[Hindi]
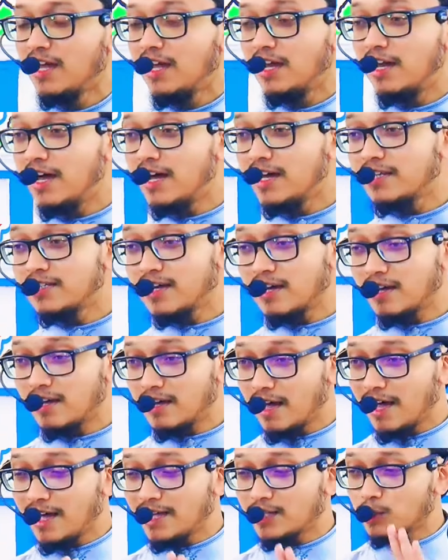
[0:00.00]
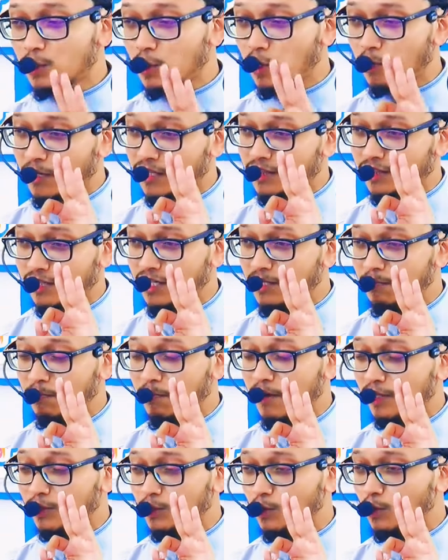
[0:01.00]
लिहाजा ख़ास तौर पर तीन
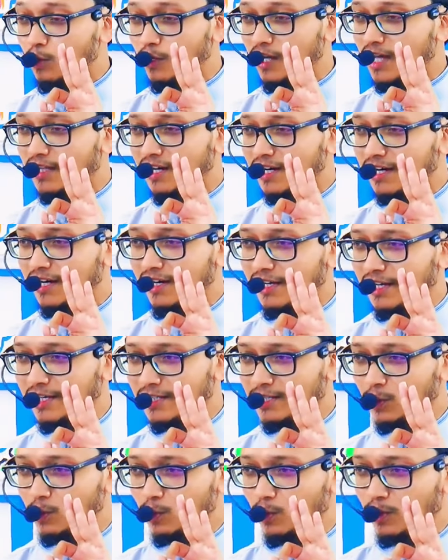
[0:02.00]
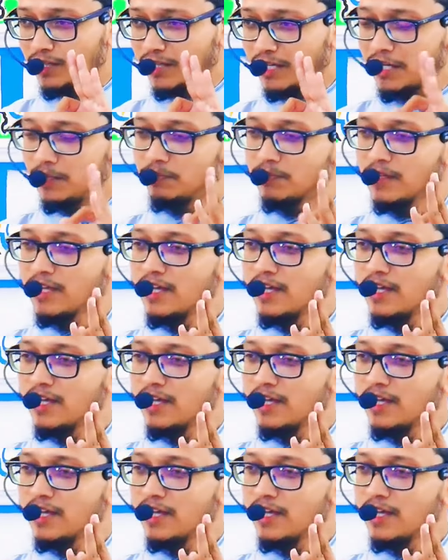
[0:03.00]
बातों को याद रखने की ज़रूरत है